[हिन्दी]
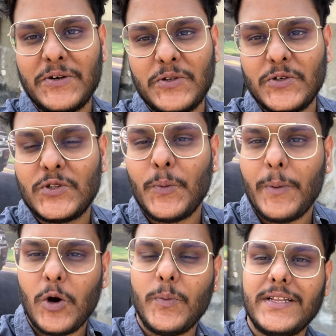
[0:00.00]
हो दोस्तों मैं
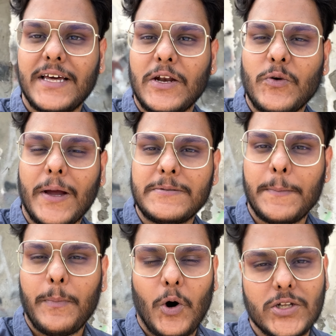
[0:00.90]
उम्मीद कर रहा हूँ कि आप
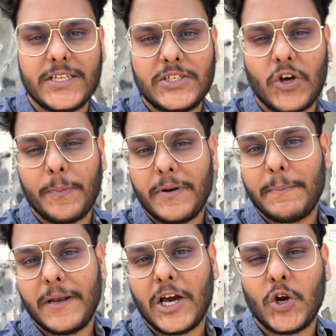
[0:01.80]
सब बहुत अच्छे और अपने
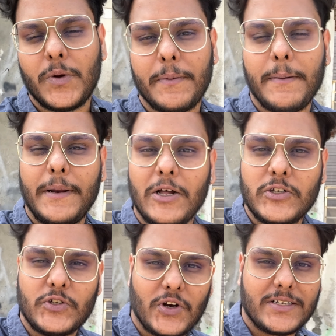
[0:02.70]
अपने घरों में भाई बिल्कुल
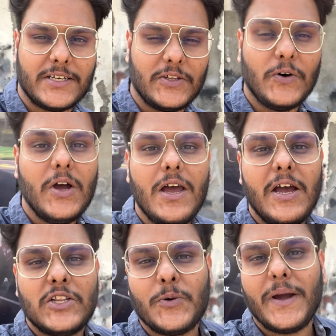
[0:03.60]
सुरक्षित हो
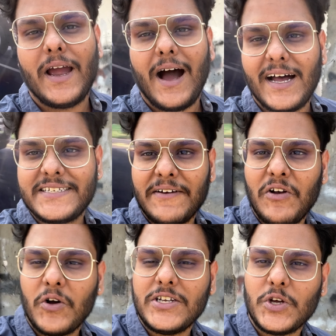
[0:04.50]
तो भाई आज के
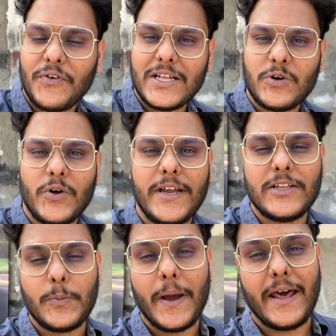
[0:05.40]
ब्लॉग की शुरुआत हो रही है
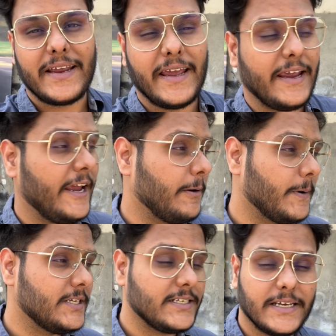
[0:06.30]
दोपहर के एक
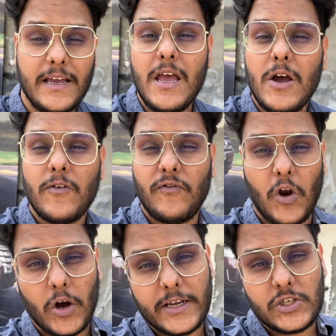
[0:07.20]
बजे से
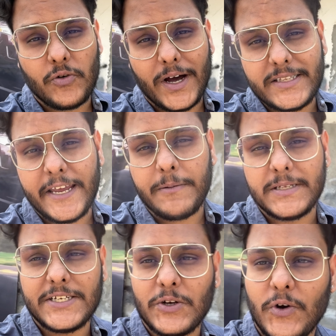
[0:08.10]
ब्लॉग की शुरुआत ही एक
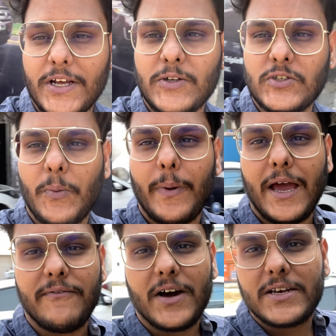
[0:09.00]
बजे से हो रही है दोस्तों मैं
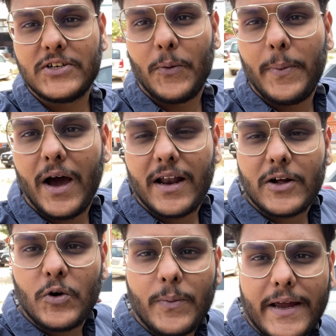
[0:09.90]
वर्कशॉप पे आ
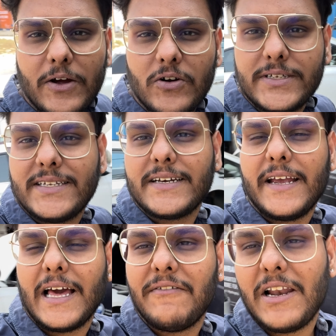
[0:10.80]
रखा हूँ भाई और जैसा कि
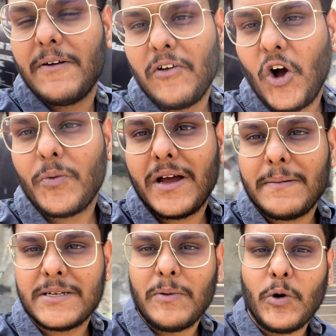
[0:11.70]
कल वाले ब्लॉग में आप
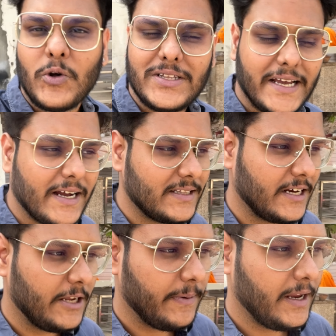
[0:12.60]
सब लोगों ने देखा था
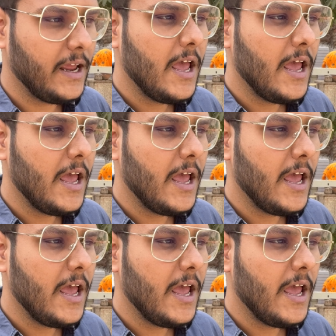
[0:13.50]
कि भाई